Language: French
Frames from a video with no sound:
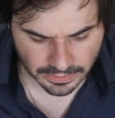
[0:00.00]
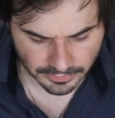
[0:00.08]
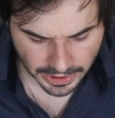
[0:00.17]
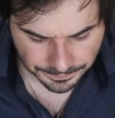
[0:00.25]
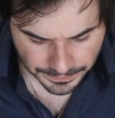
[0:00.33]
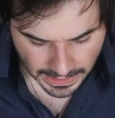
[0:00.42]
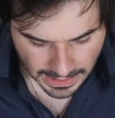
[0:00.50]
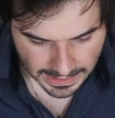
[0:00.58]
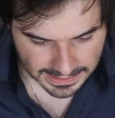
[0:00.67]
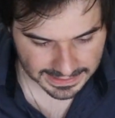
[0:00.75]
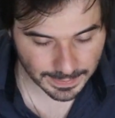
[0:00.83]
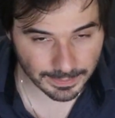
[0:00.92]
Voilà.
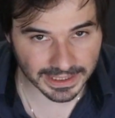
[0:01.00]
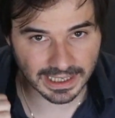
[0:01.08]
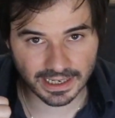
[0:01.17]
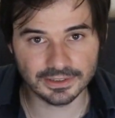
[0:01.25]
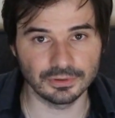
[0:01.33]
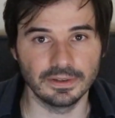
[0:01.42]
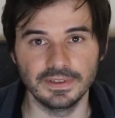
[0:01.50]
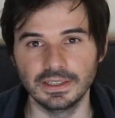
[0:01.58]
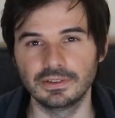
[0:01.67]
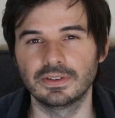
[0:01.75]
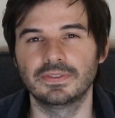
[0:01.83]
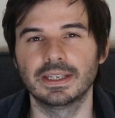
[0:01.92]
N'hésitez pas à mettre un like sous la
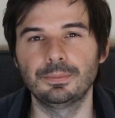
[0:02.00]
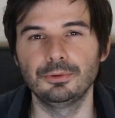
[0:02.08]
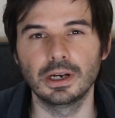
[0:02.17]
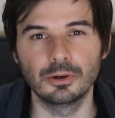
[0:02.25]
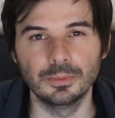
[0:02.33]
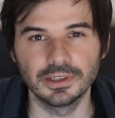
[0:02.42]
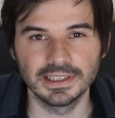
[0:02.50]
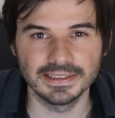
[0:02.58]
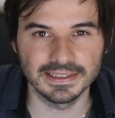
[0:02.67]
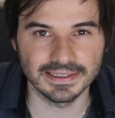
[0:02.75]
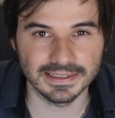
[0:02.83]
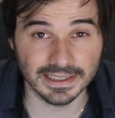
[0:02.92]
vidéo si ça vous a plu, à
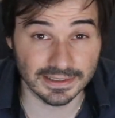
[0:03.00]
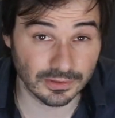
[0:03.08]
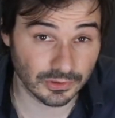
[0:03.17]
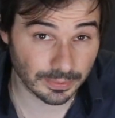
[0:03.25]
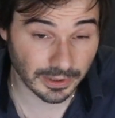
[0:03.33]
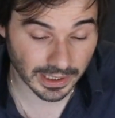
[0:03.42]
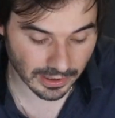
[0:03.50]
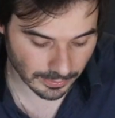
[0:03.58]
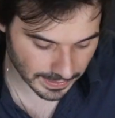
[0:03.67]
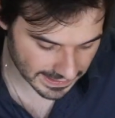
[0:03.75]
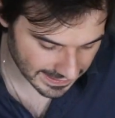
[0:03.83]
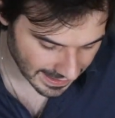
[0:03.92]
commenter, si il reste des questions, j'en prendrai
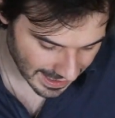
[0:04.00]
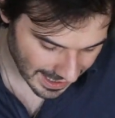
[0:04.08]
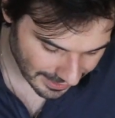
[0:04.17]
grand plaisir.